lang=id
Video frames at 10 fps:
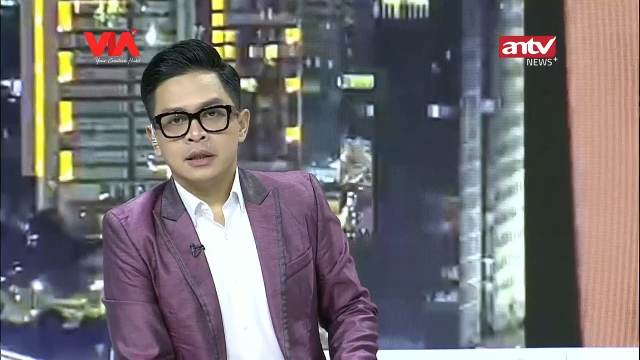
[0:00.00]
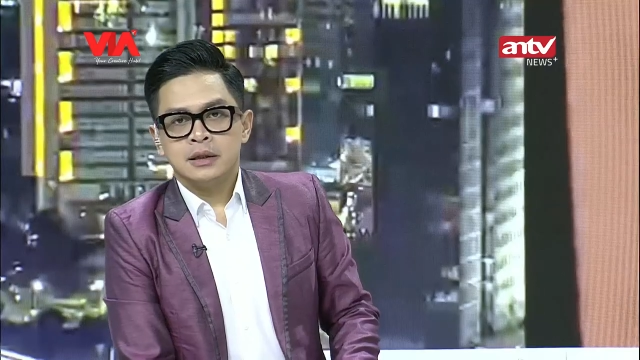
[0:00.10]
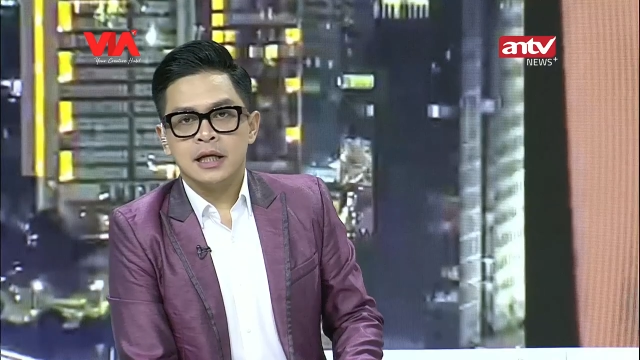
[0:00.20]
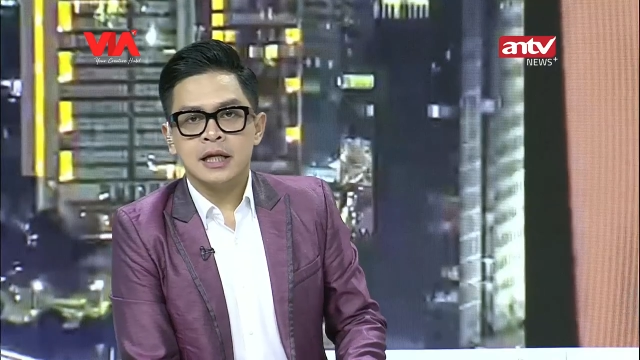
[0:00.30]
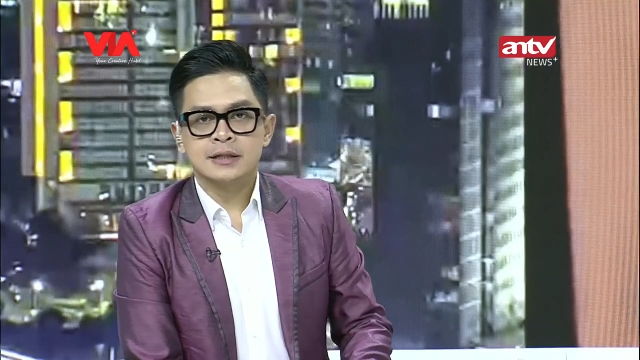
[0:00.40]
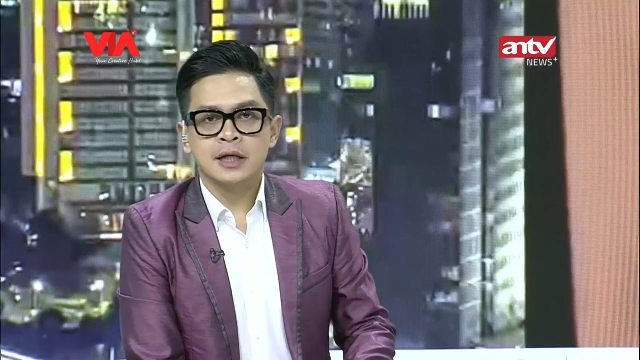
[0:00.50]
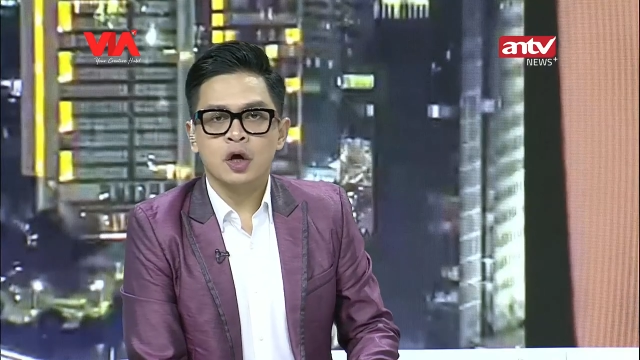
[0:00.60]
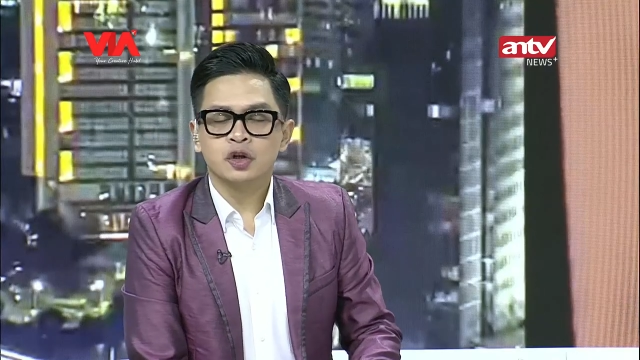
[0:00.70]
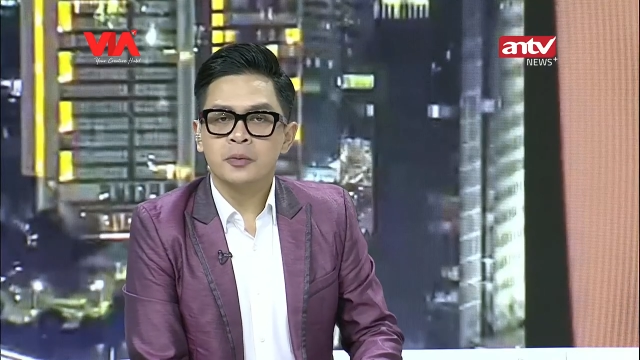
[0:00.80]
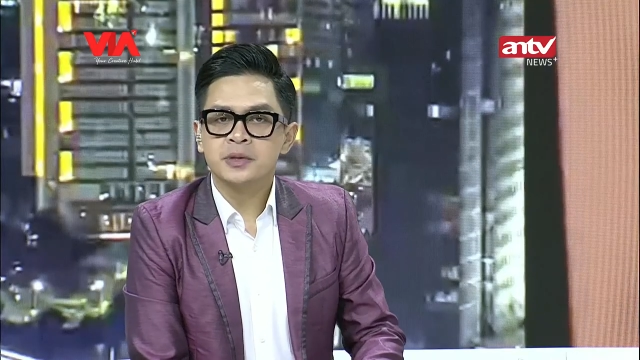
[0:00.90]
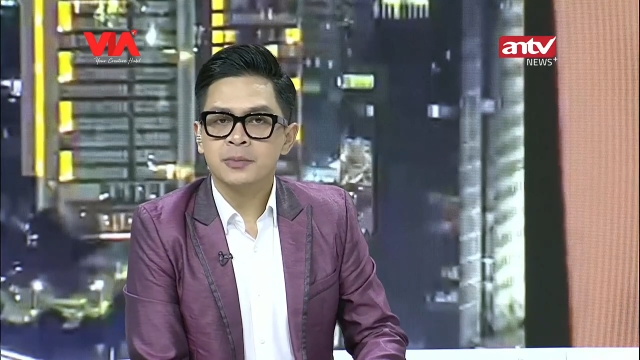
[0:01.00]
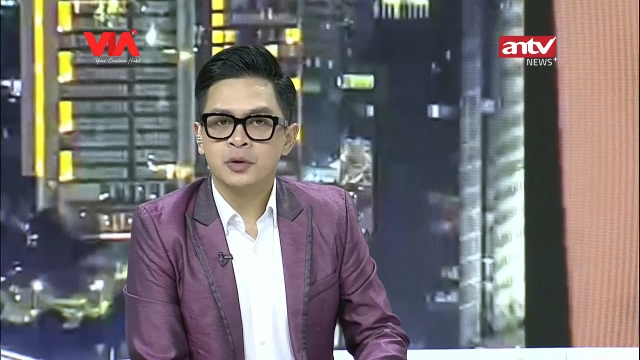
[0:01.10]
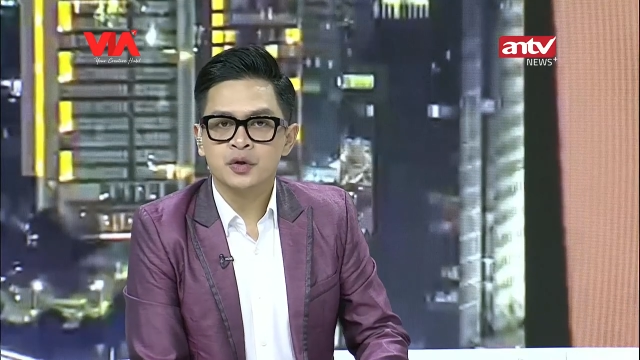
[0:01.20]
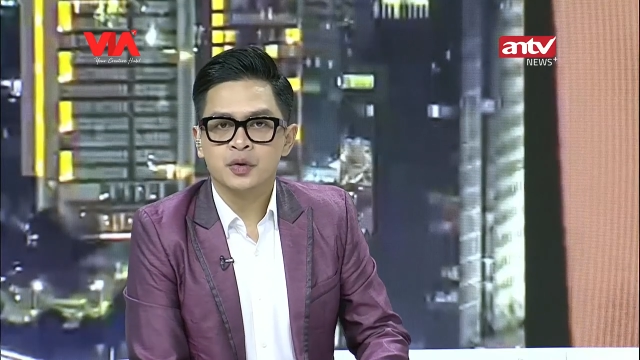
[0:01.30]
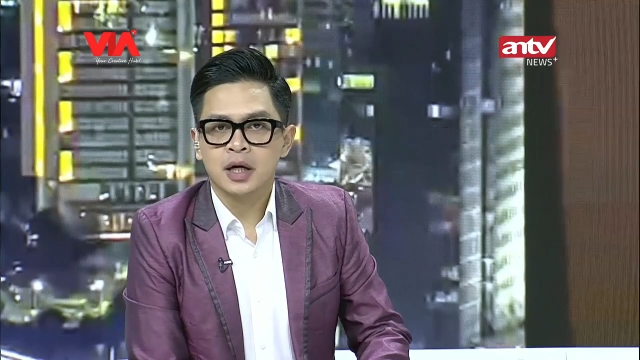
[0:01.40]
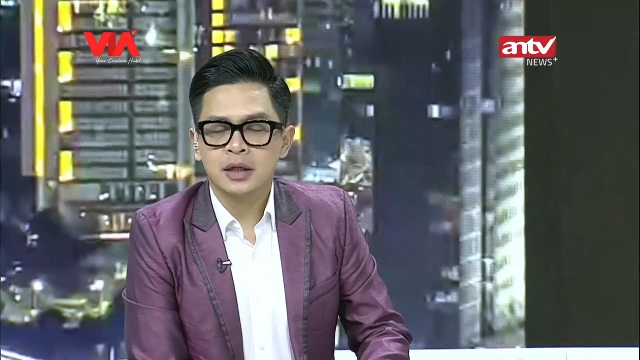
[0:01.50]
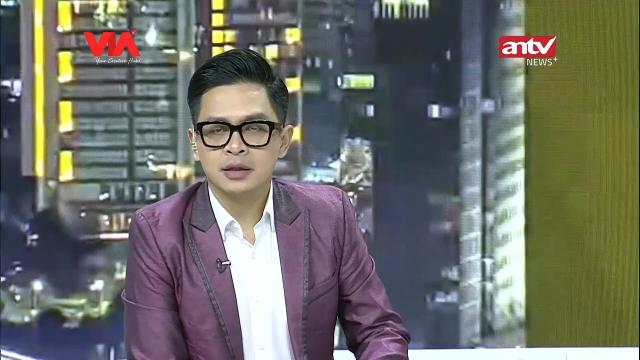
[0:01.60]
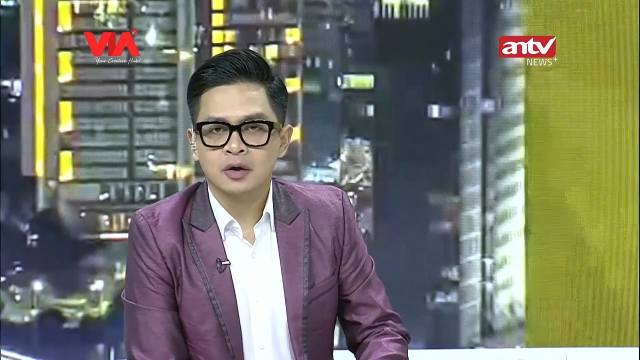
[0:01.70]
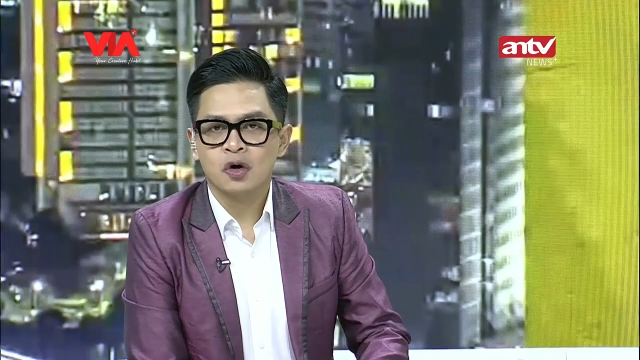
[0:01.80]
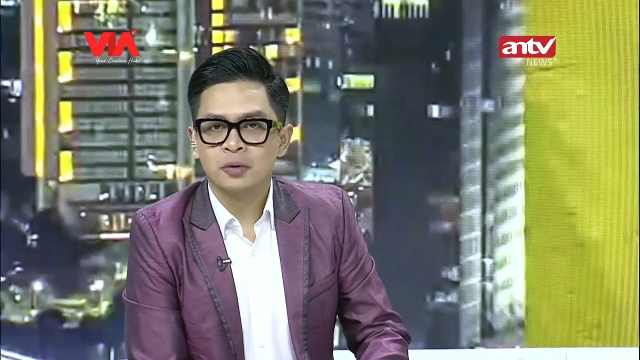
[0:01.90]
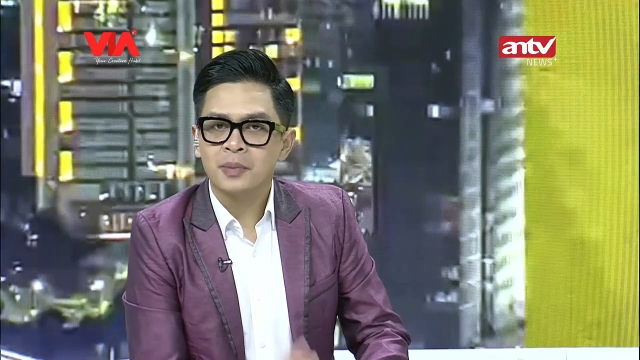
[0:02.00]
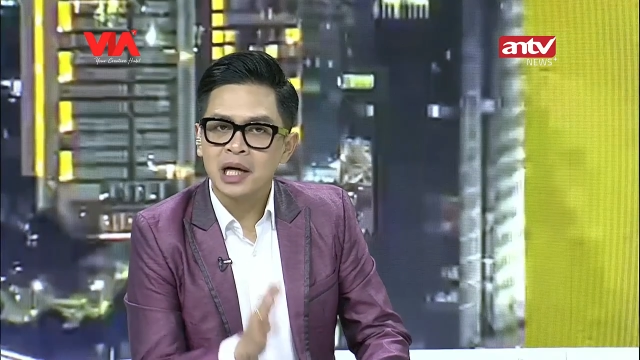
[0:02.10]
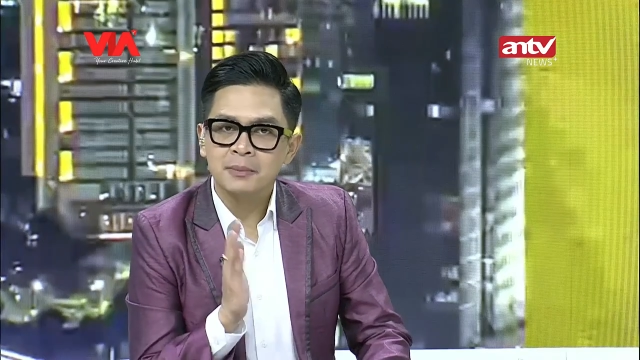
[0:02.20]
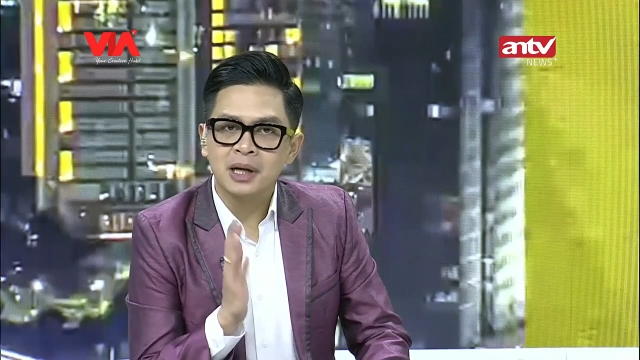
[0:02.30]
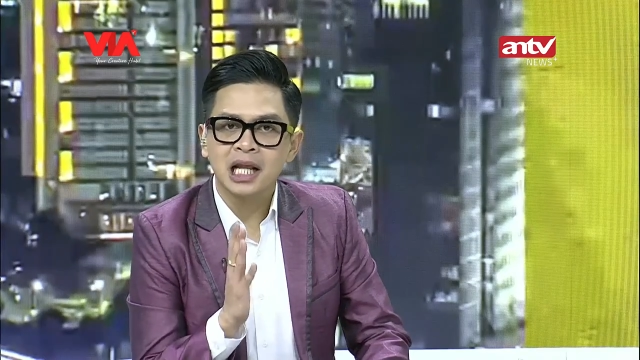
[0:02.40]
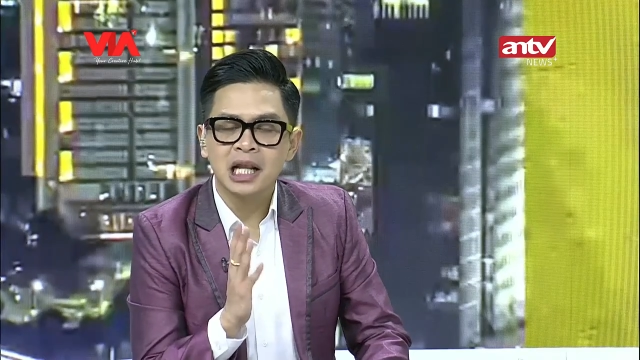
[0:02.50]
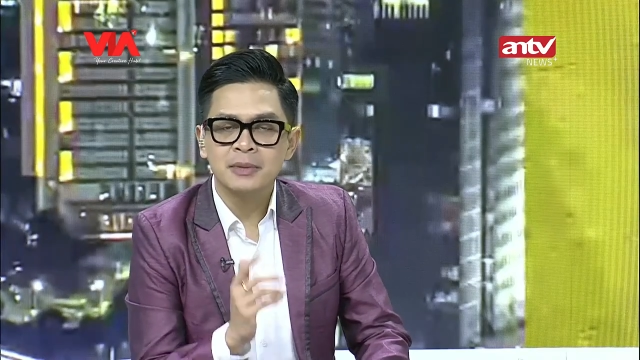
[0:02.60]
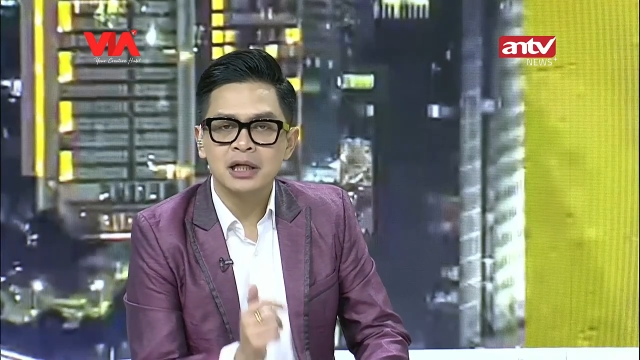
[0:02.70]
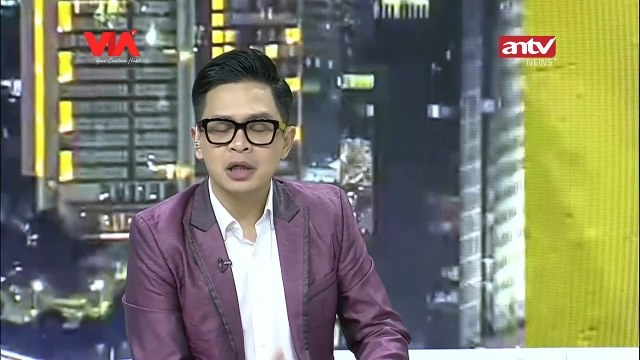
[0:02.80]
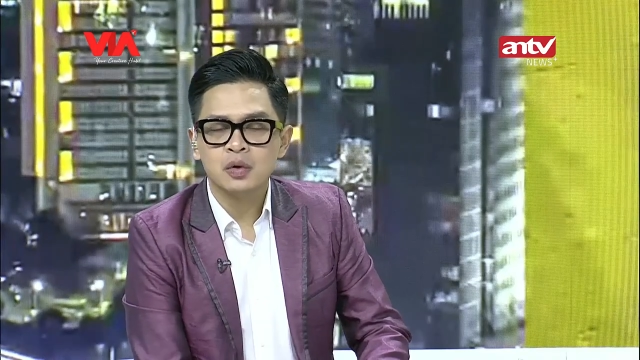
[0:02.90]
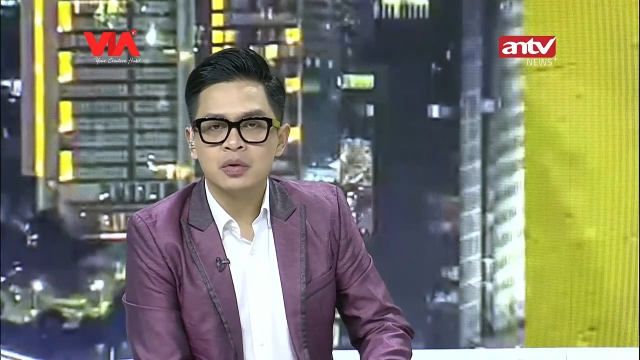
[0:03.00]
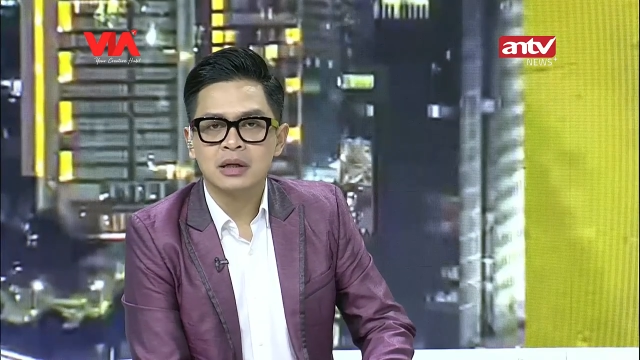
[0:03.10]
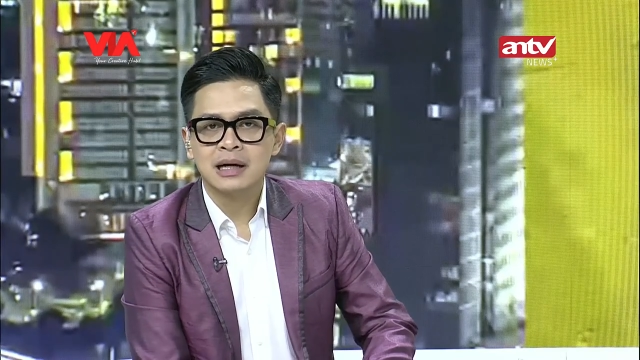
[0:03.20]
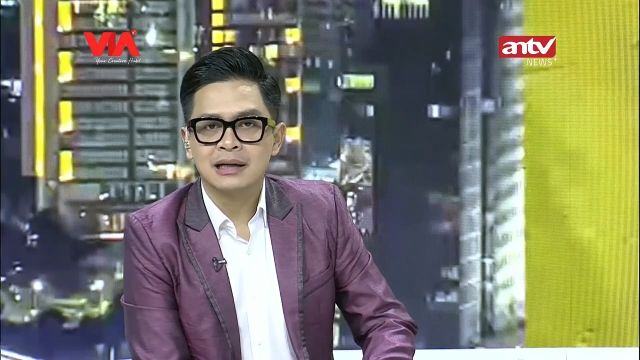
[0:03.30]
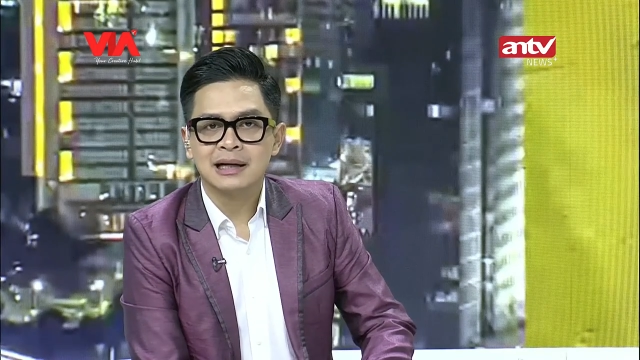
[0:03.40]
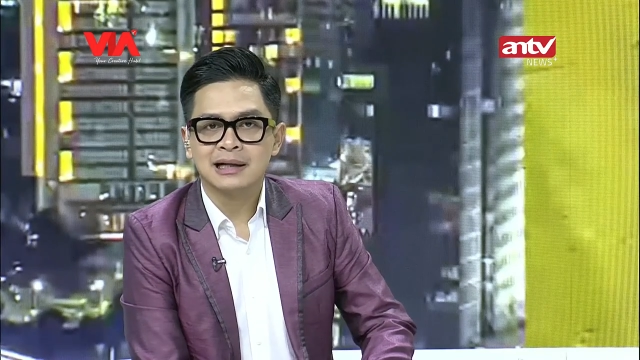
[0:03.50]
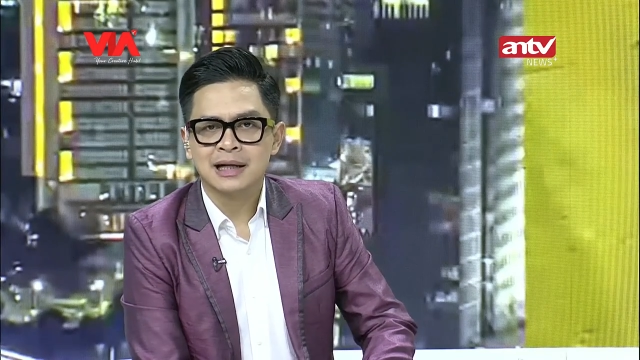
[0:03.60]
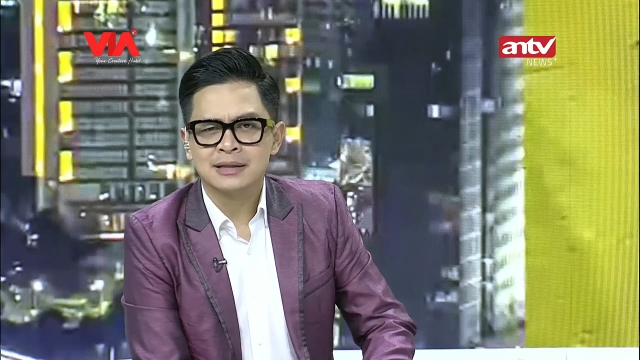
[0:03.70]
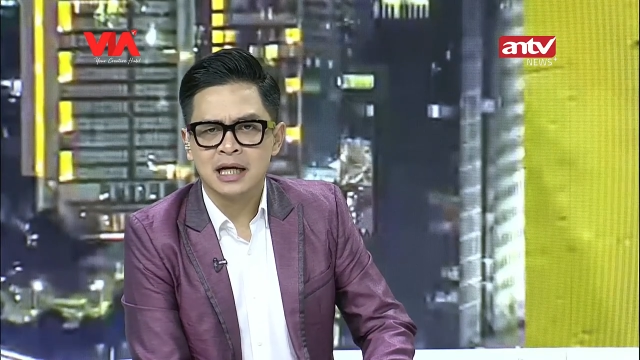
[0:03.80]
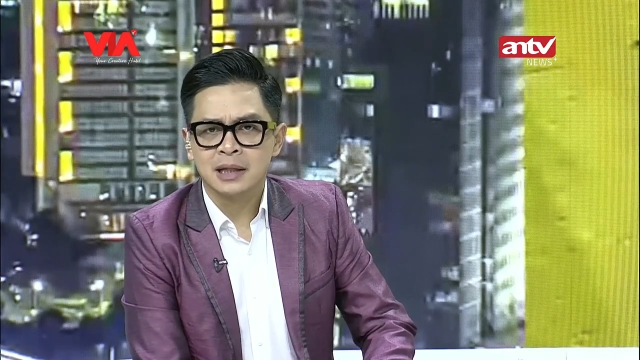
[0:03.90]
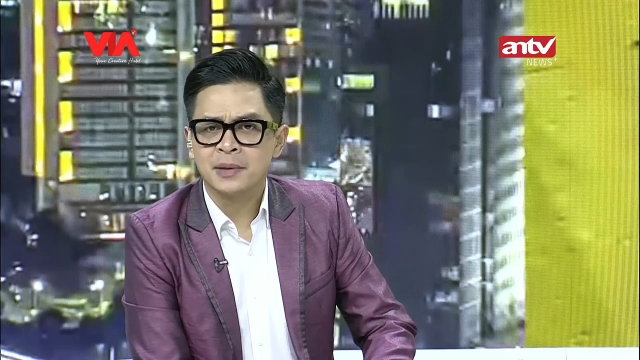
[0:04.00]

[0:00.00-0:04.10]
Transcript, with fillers: Dan hasil otopsi menunjukkan korban mengalami luka kekerasan